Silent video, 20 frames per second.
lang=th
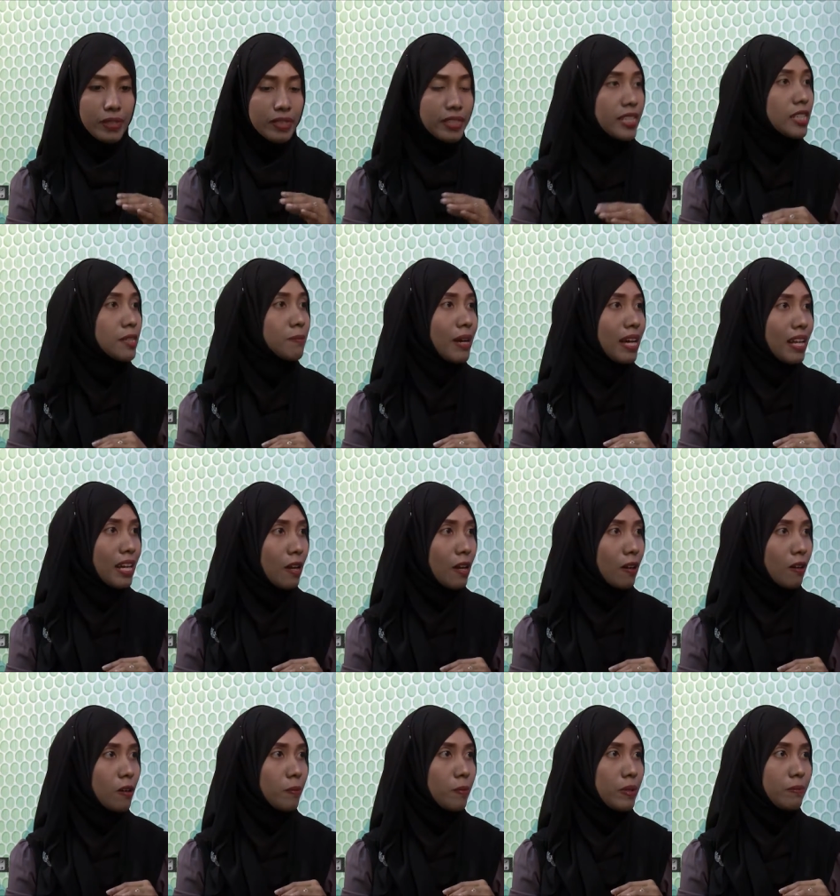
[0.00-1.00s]
พื้นที่บ้าน
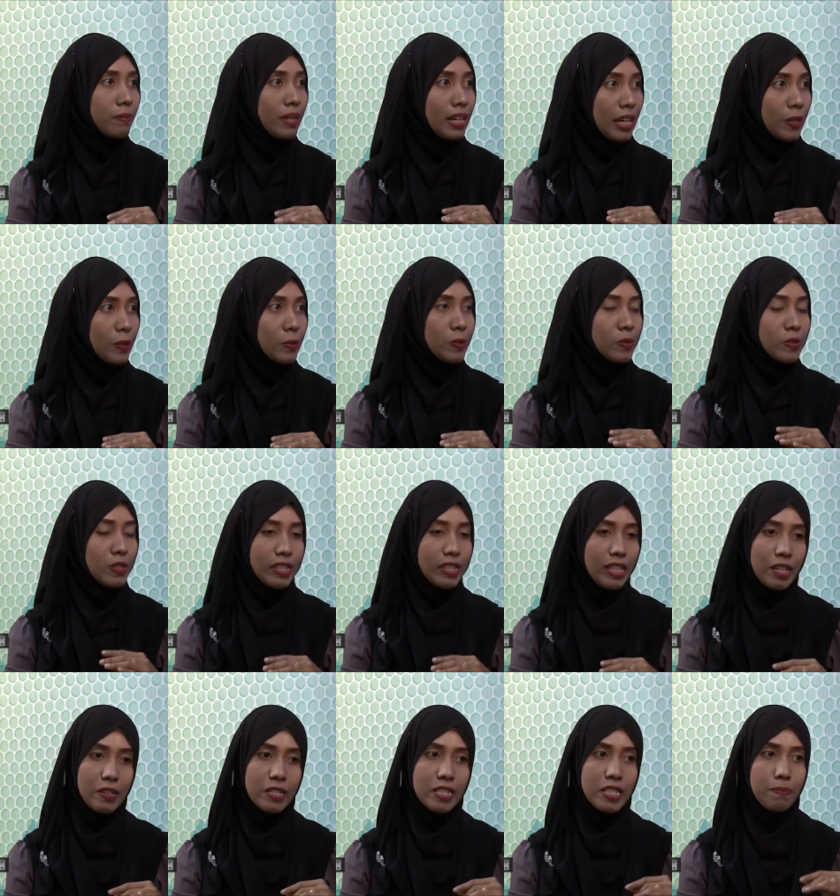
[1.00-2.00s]
เรา ก็เป็นมาลายูสัญ
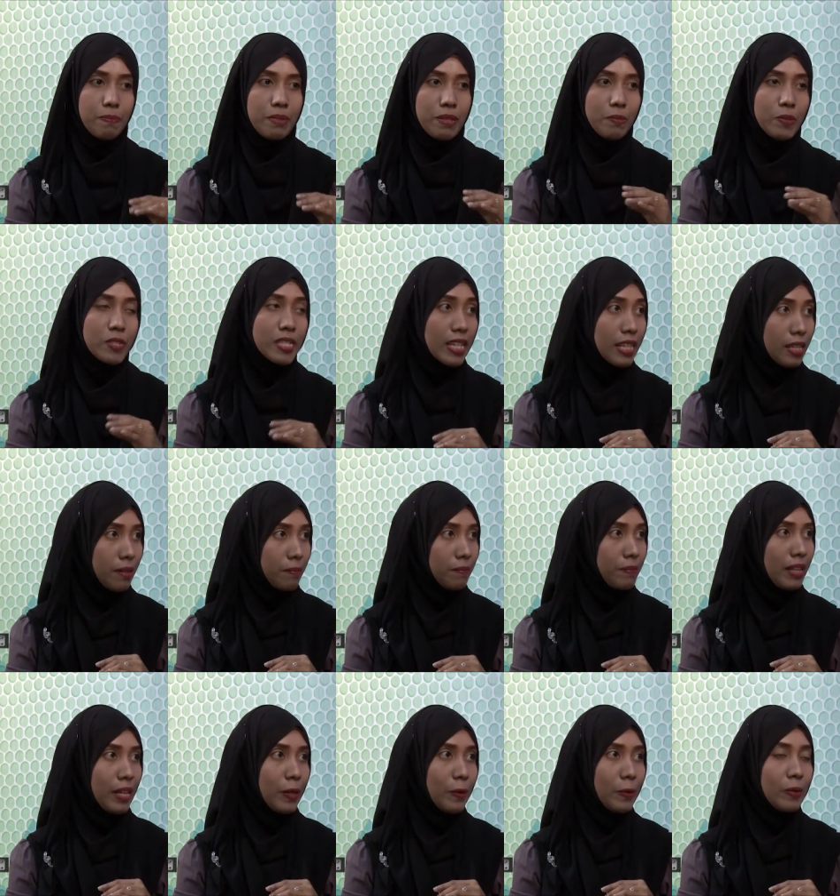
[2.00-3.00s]
ญาก็จะเป็นมุสลิม
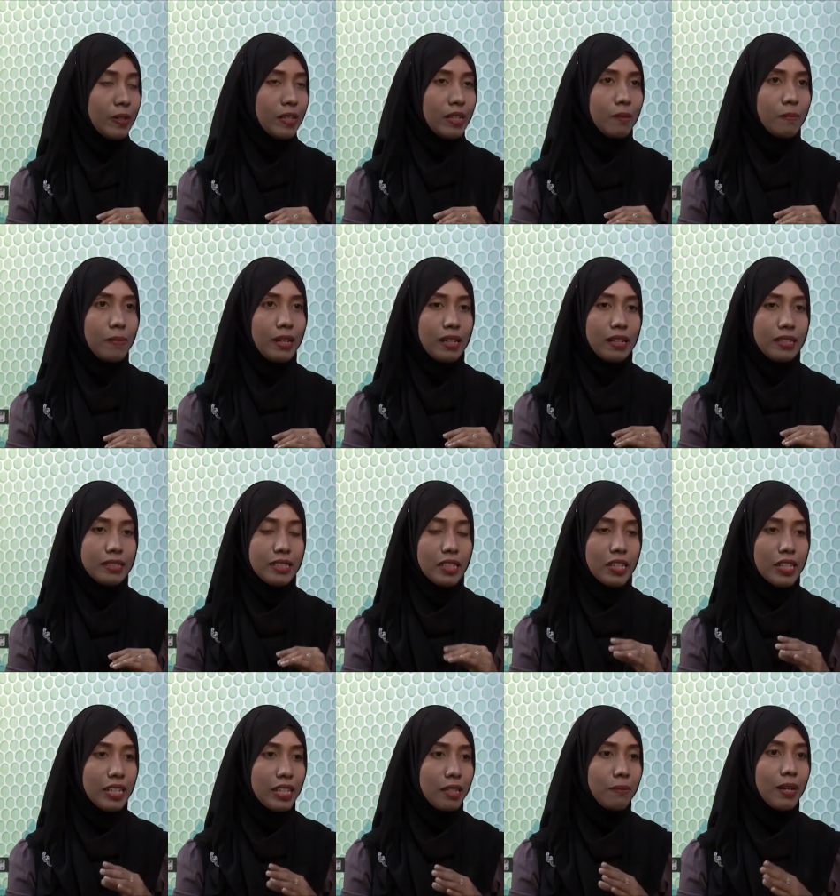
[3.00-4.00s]
หลายคนแล้วบาง
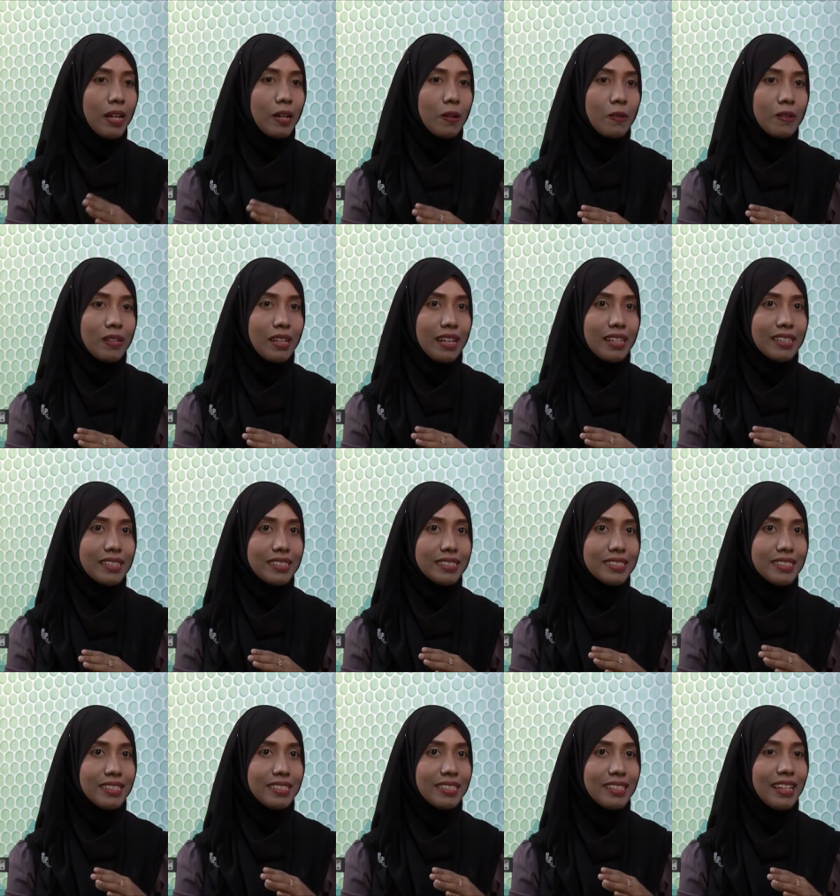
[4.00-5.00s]
เจ้าหน้าที่บางคนอ่ะ
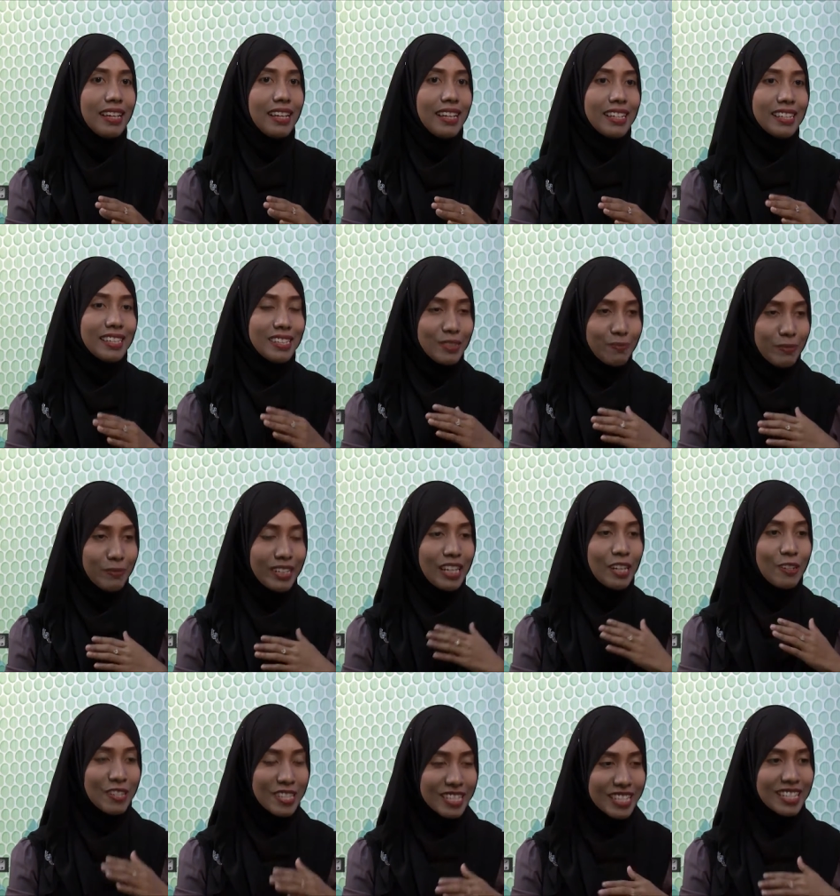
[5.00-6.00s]
ซึ่ง คือเหมือน
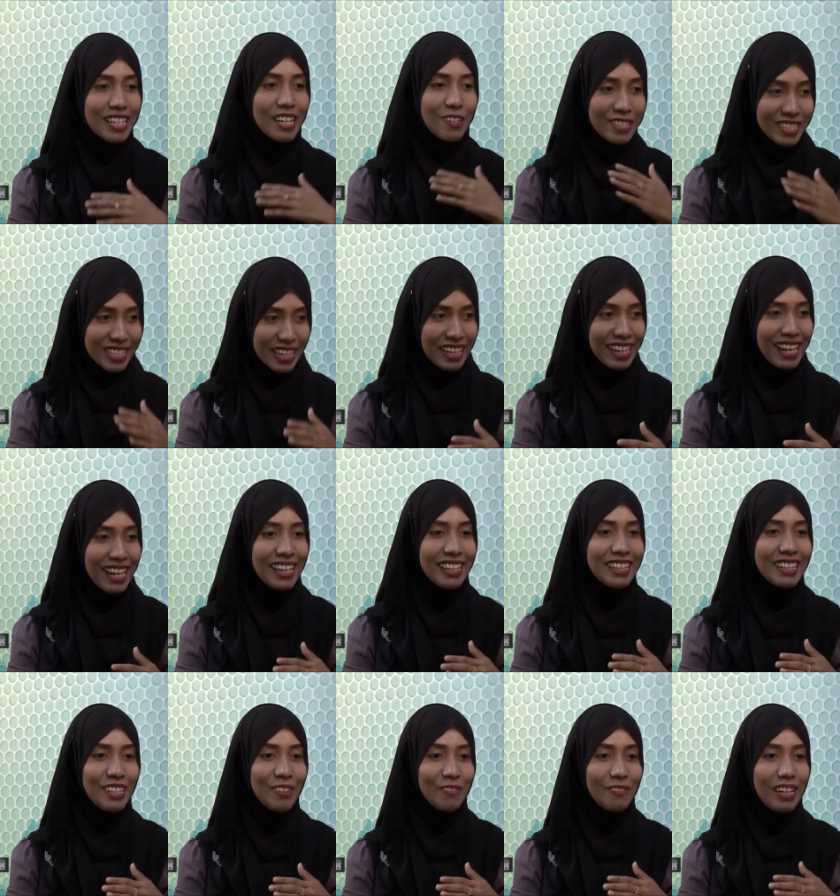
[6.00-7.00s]
เขาก็จะเข้าใจนะ
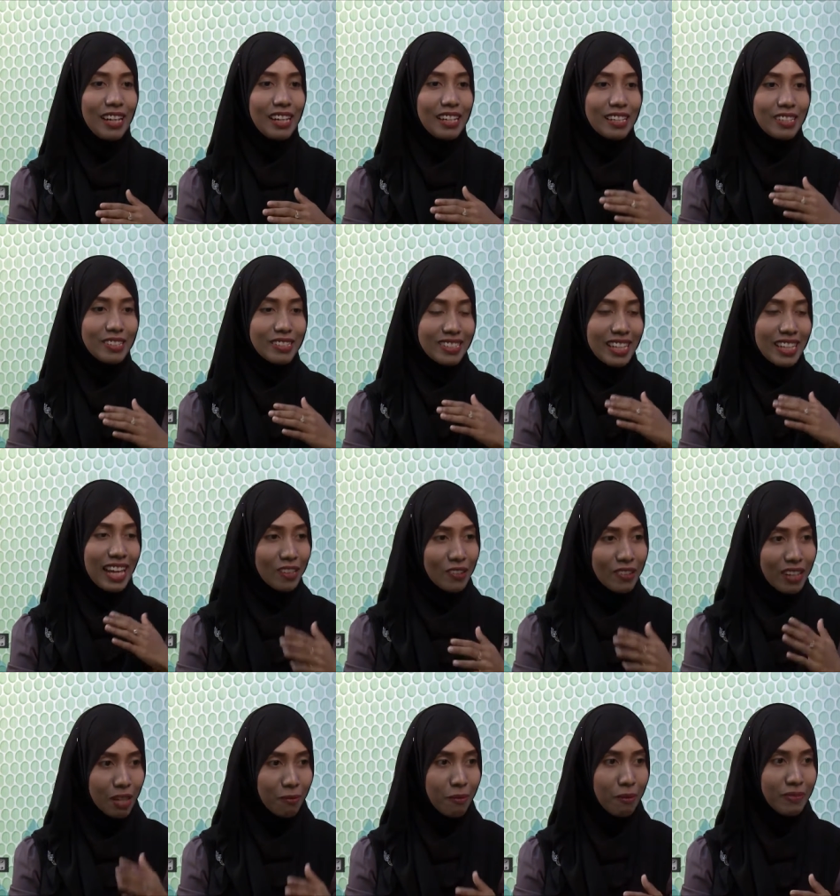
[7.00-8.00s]
ว่าญาติ
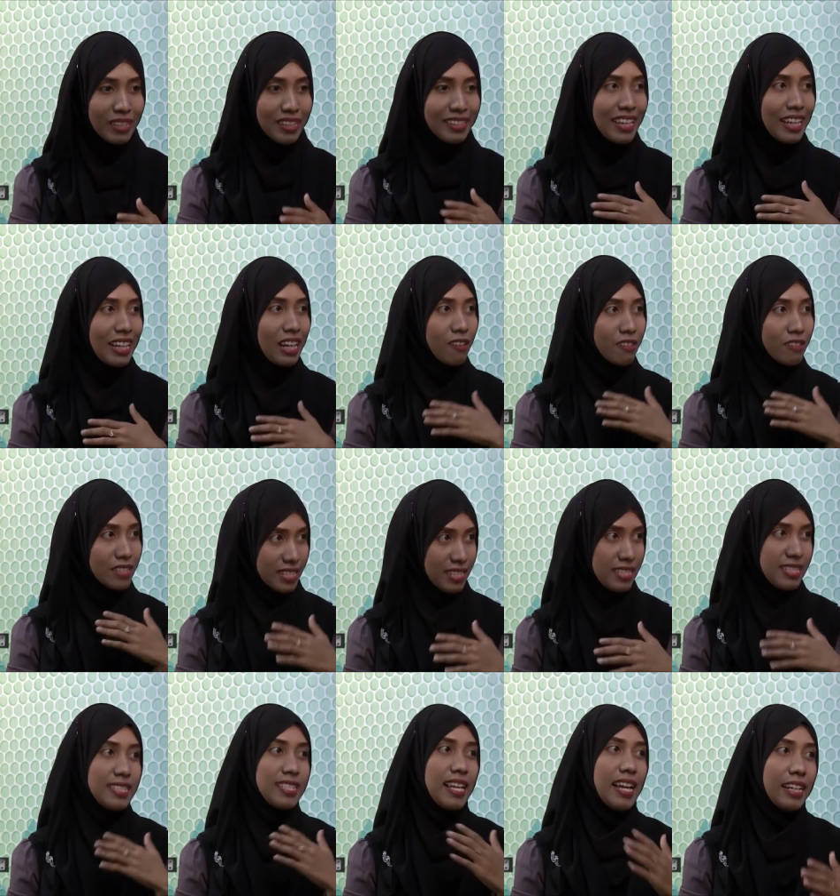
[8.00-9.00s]
ต้องการแบบนี้แต่เขาจะ
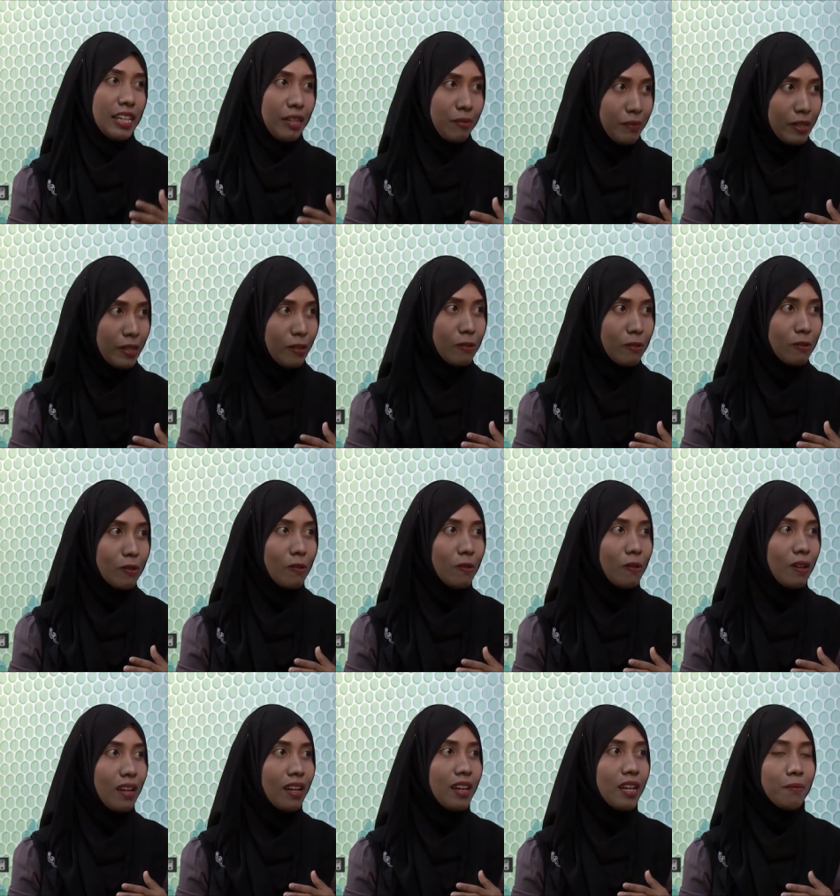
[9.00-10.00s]
สื่อสารกันไม่ลง
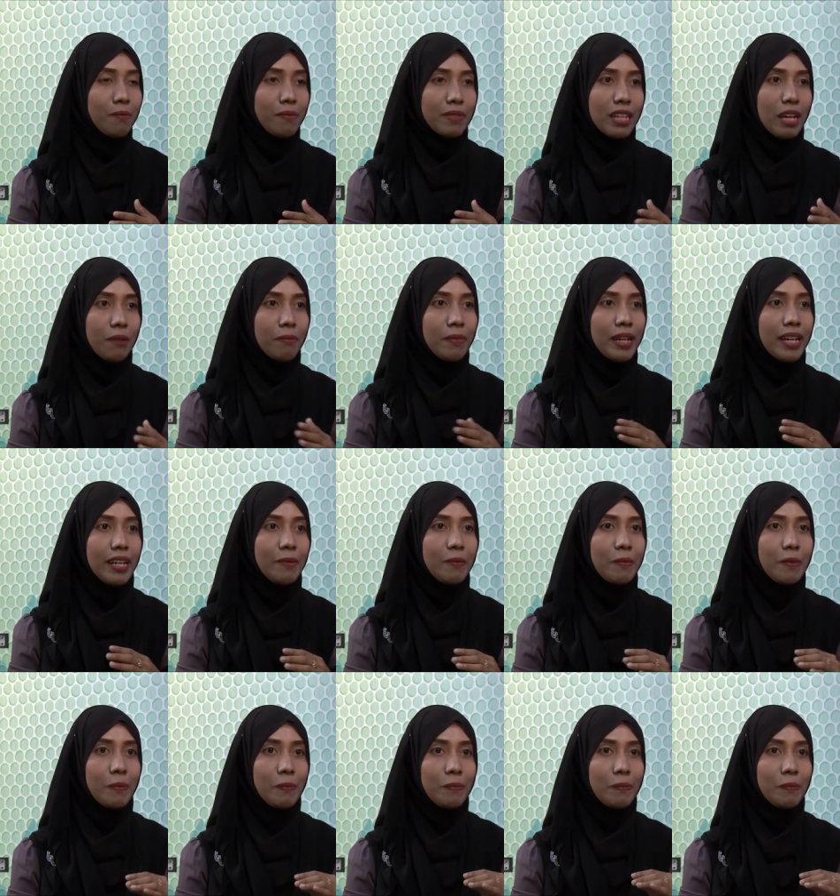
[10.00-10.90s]
ตัว ทำให้